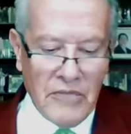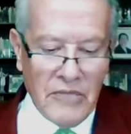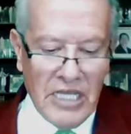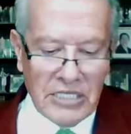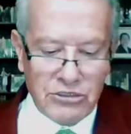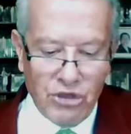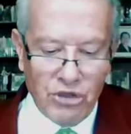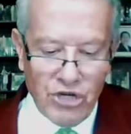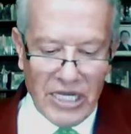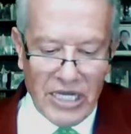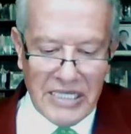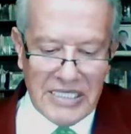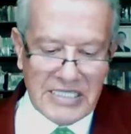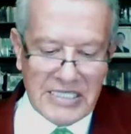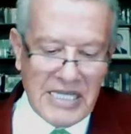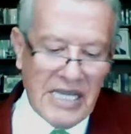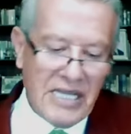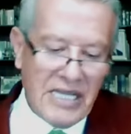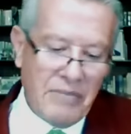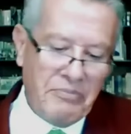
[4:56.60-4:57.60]
Está
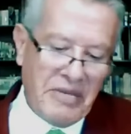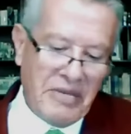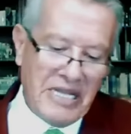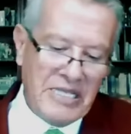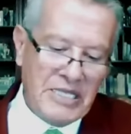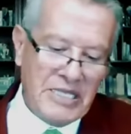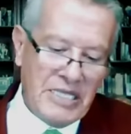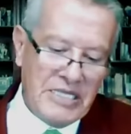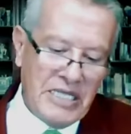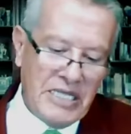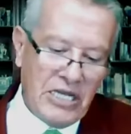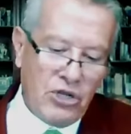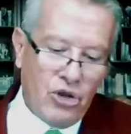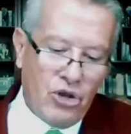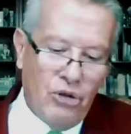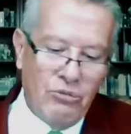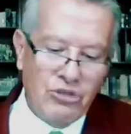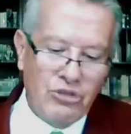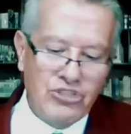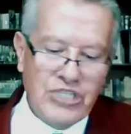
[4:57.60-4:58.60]
organizada para entender
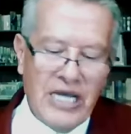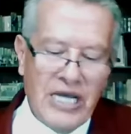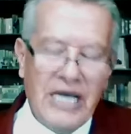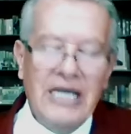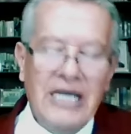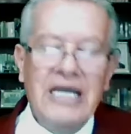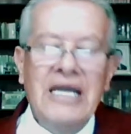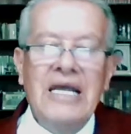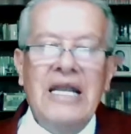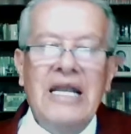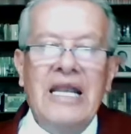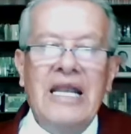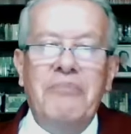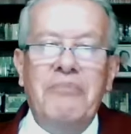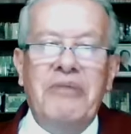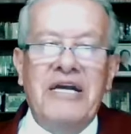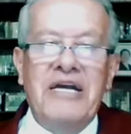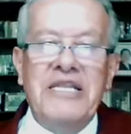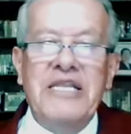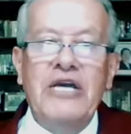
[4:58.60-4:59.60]
cómo está
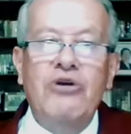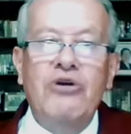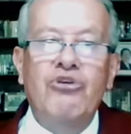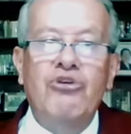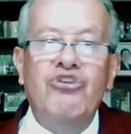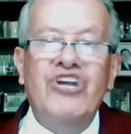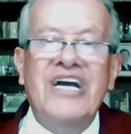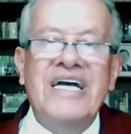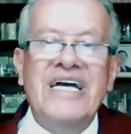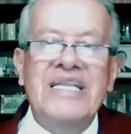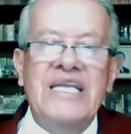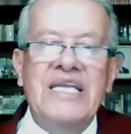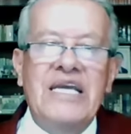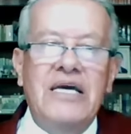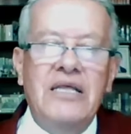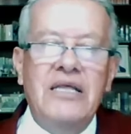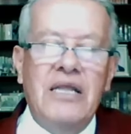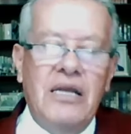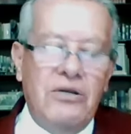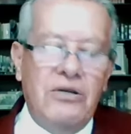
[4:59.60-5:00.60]
la parte
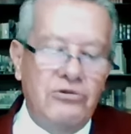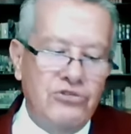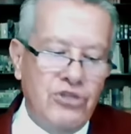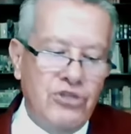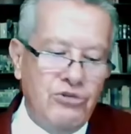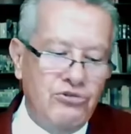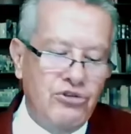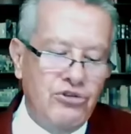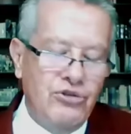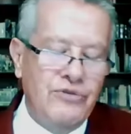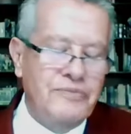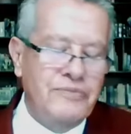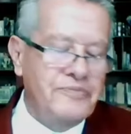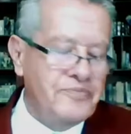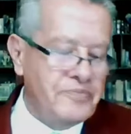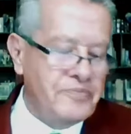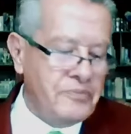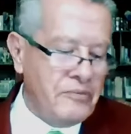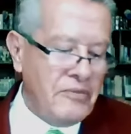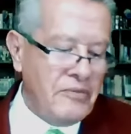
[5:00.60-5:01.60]
orgánica de la Constitución.
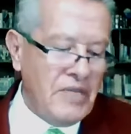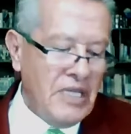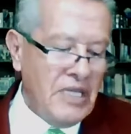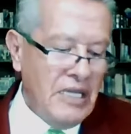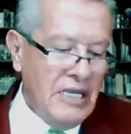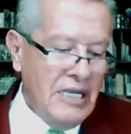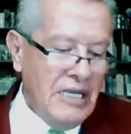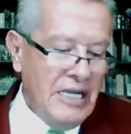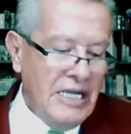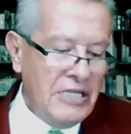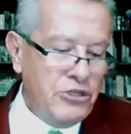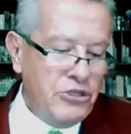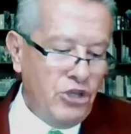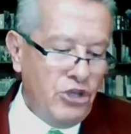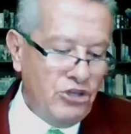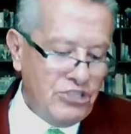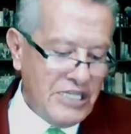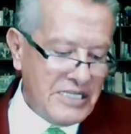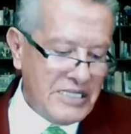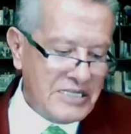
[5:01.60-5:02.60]

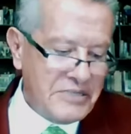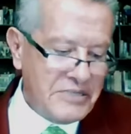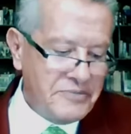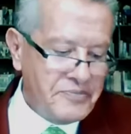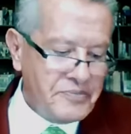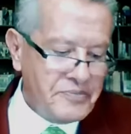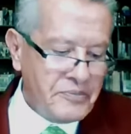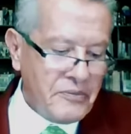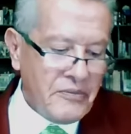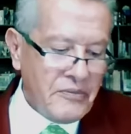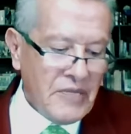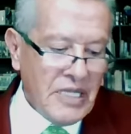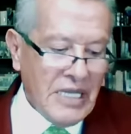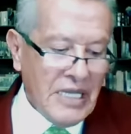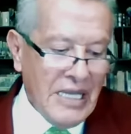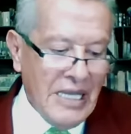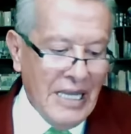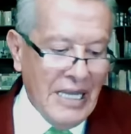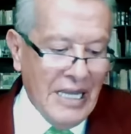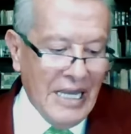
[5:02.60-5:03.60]
Entonces,
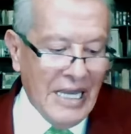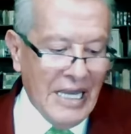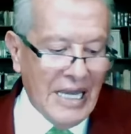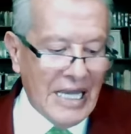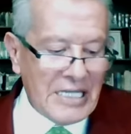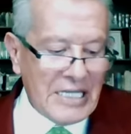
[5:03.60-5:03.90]
en